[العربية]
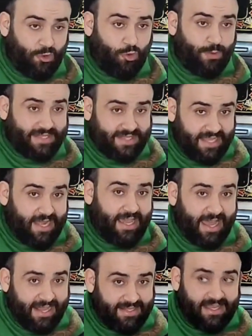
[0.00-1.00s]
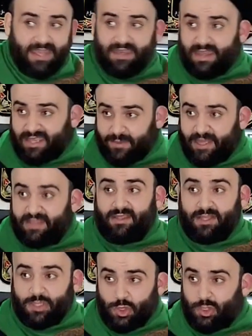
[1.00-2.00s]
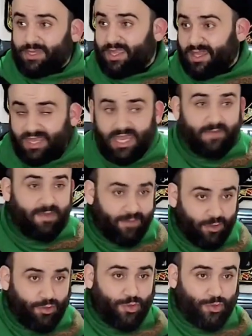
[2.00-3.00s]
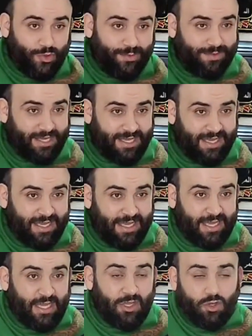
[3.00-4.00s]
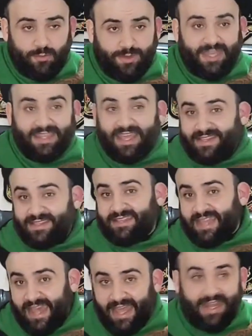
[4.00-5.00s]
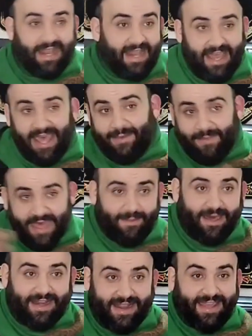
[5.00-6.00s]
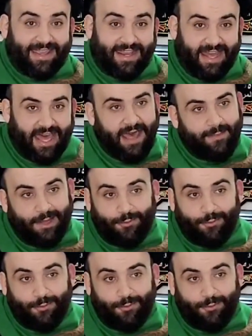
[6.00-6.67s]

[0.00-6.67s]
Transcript: وبالتالي حتى إذا تبنت السلطة قيامها بالهجوم يمكن أن تتعلل أمام الرأي العام